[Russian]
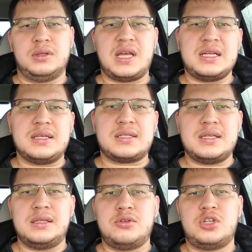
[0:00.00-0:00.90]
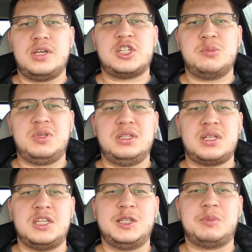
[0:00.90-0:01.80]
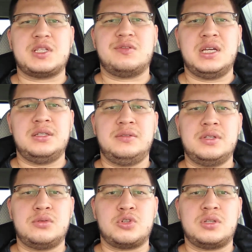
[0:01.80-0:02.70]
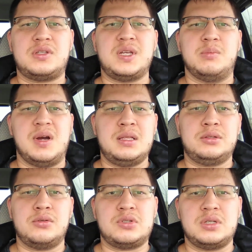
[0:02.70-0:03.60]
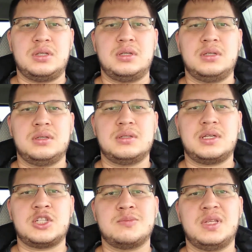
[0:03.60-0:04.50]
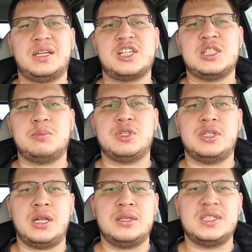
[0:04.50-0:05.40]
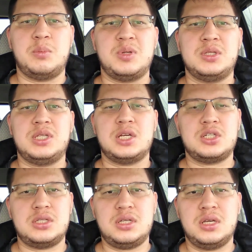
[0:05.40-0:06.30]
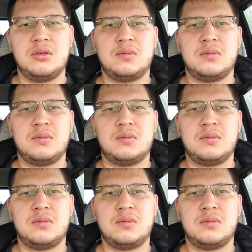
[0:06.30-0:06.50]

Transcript: Далее следующие ошибки, за них присваивается уже 3 балла, то есть это, скажем так, ошибки средней степени тяжести.